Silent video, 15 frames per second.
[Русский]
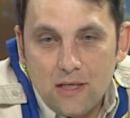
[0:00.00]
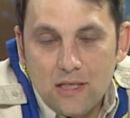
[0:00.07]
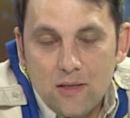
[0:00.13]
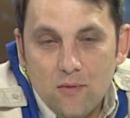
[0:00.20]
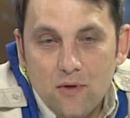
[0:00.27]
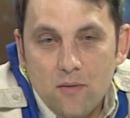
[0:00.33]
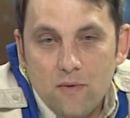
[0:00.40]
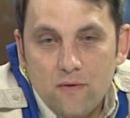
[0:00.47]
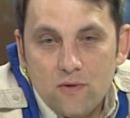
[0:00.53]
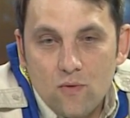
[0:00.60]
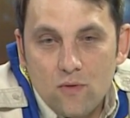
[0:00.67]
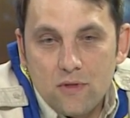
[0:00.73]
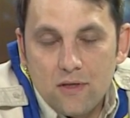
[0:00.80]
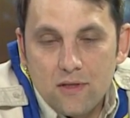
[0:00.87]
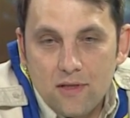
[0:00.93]
Если мы говорим о
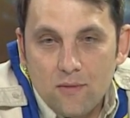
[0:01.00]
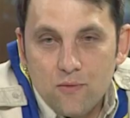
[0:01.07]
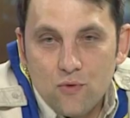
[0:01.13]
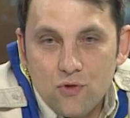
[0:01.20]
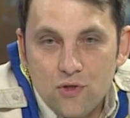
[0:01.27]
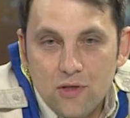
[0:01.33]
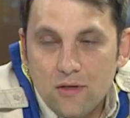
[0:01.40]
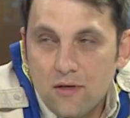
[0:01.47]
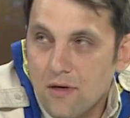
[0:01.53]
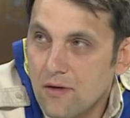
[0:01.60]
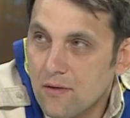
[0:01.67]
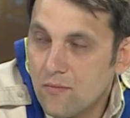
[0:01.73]
взрослых, там тоже игра.